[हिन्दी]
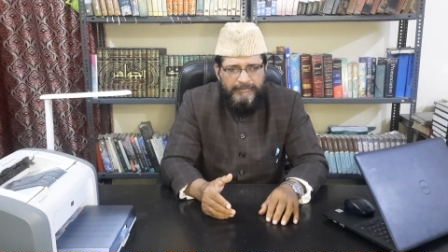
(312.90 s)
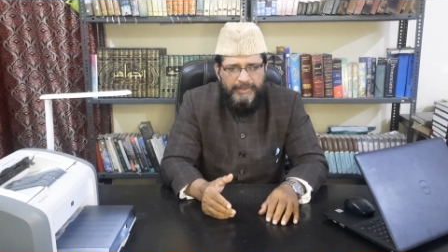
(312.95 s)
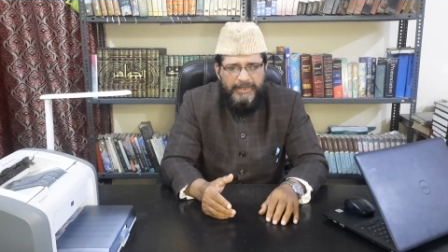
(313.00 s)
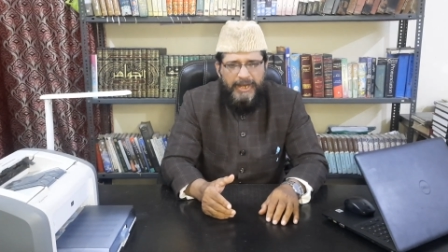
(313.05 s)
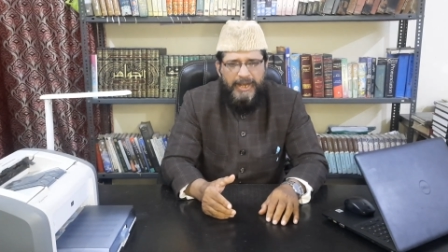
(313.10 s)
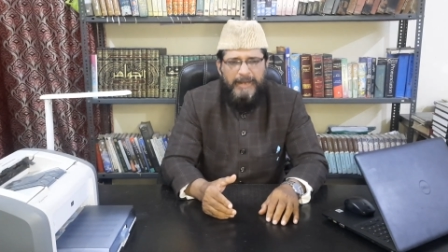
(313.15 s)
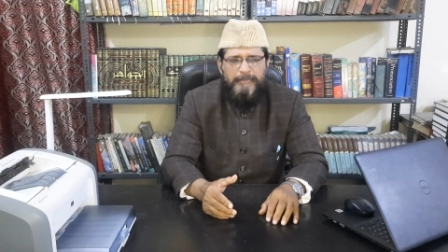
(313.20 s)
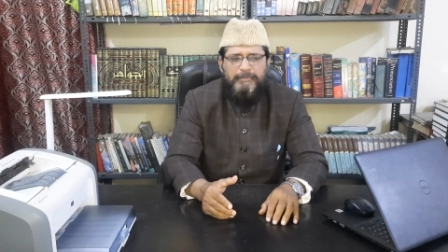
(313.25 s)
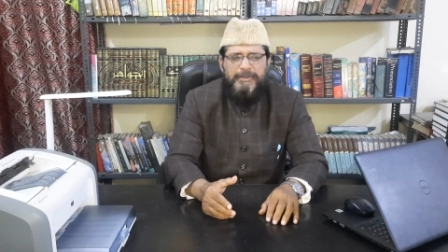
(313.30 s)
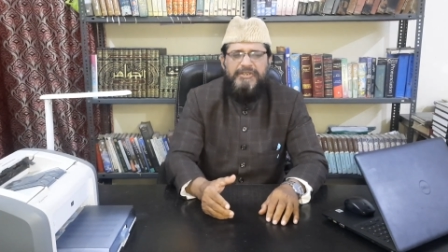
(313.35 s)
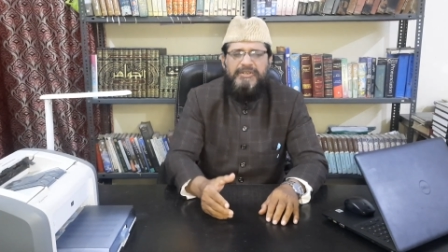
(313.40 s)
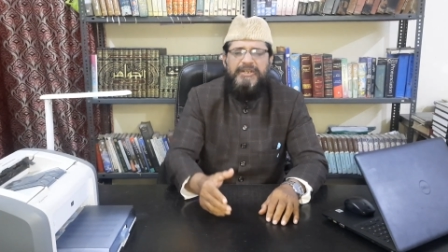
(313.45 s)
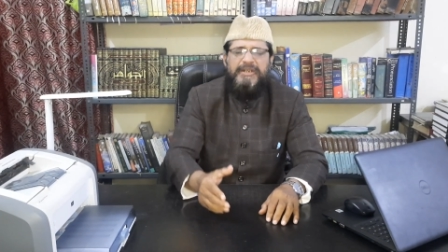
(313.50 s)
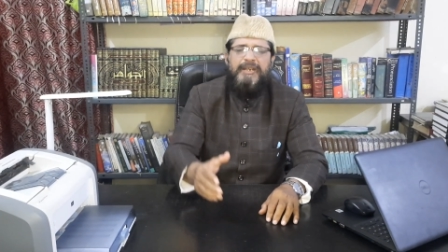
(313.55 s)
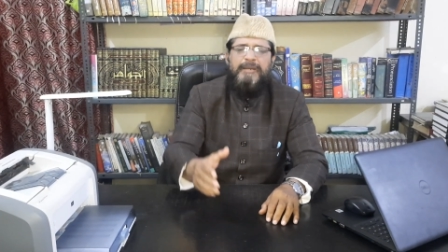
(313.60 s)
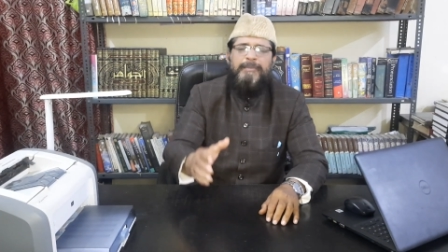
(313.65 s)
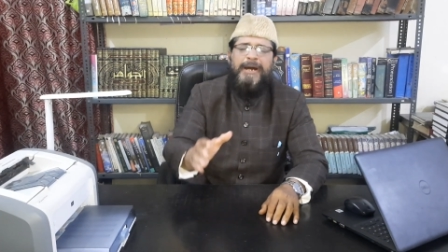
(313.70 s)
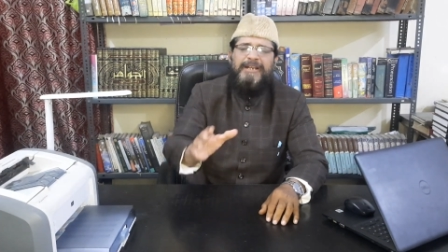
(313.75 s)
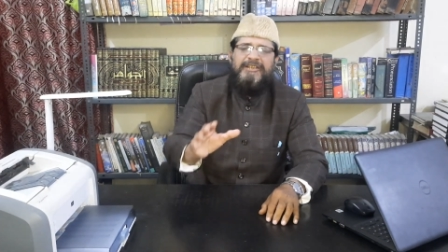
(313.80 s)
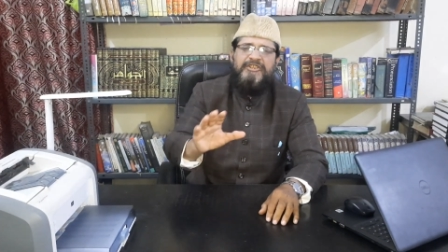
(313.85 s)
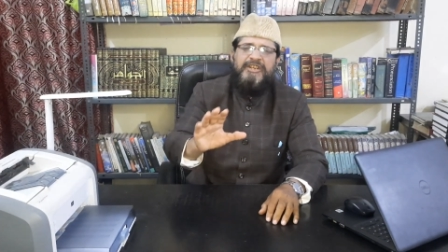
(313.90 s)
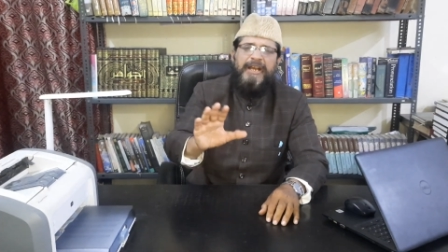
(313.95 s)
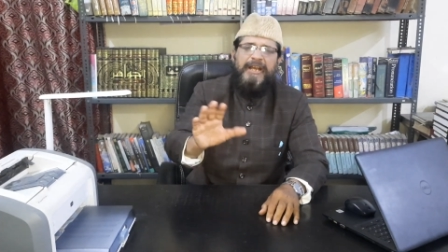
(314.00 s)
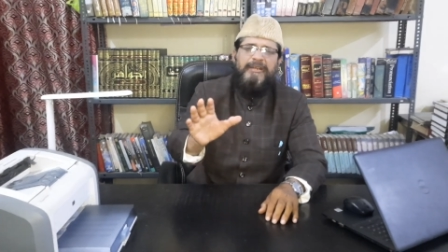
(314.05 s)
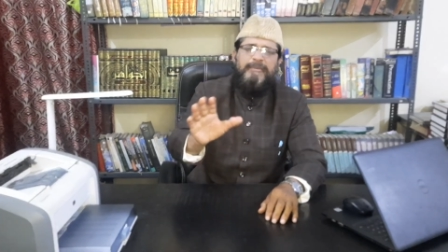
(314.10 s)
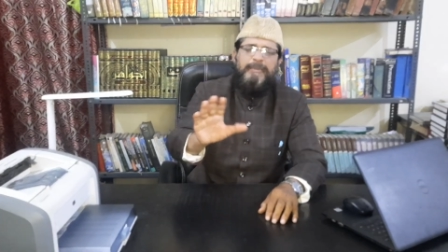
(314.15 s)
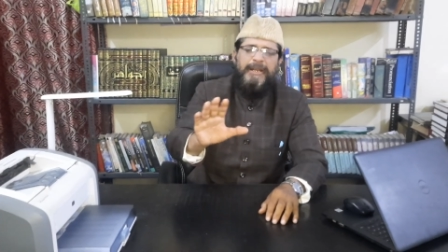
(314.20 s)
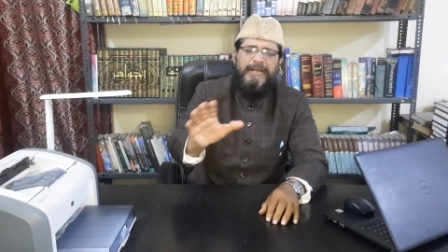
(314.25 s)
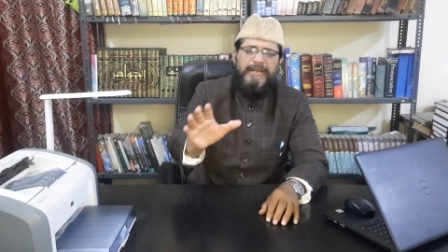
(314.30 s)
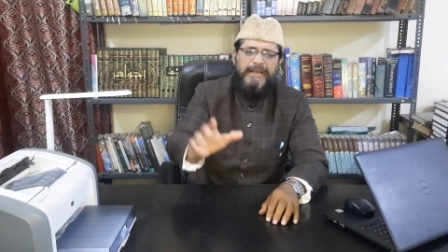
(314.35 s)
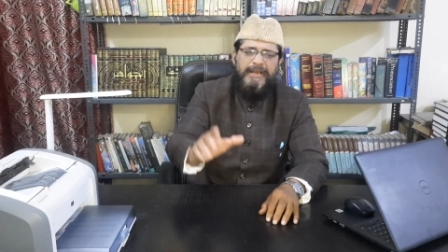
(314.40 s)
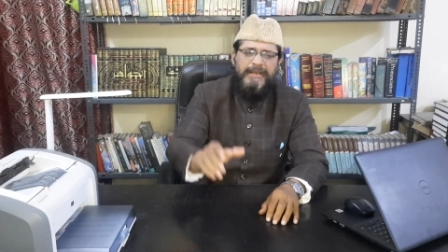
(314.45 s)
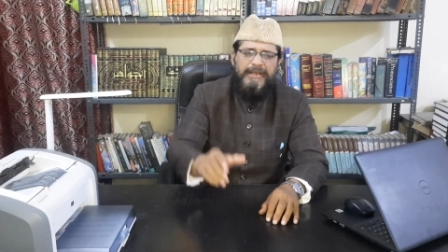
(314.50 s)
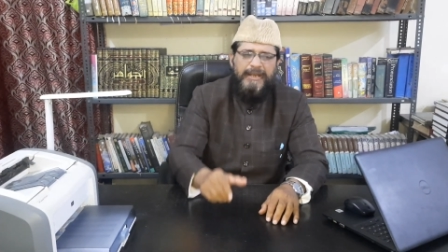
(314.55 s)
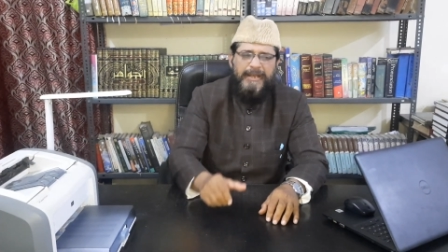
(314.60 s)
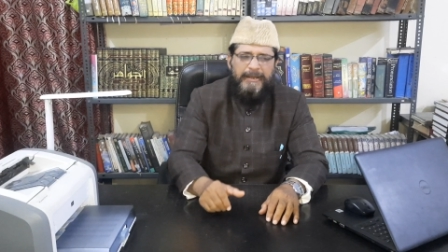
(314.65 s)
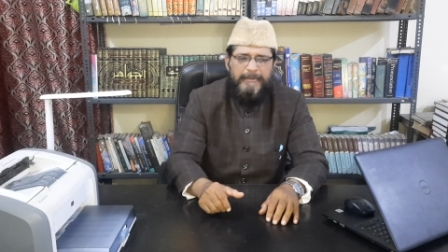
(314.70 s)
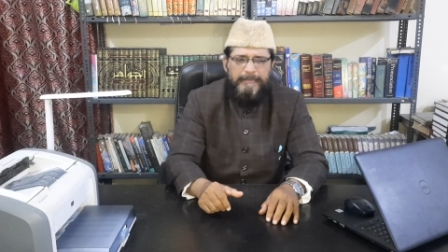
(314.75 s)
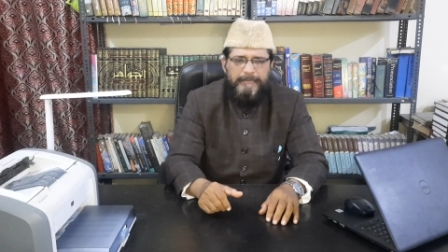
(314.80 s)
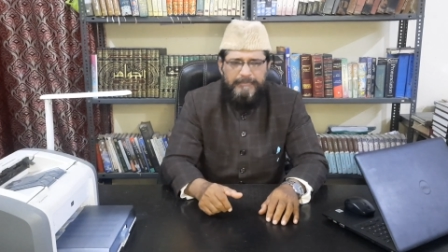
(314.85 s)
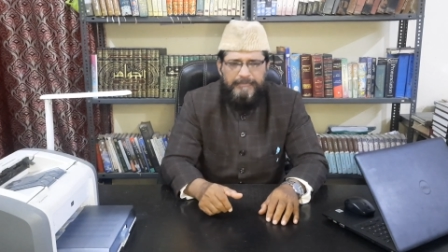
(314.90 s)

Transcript: क्या मिस्र की बादशाही मेरी नहीं है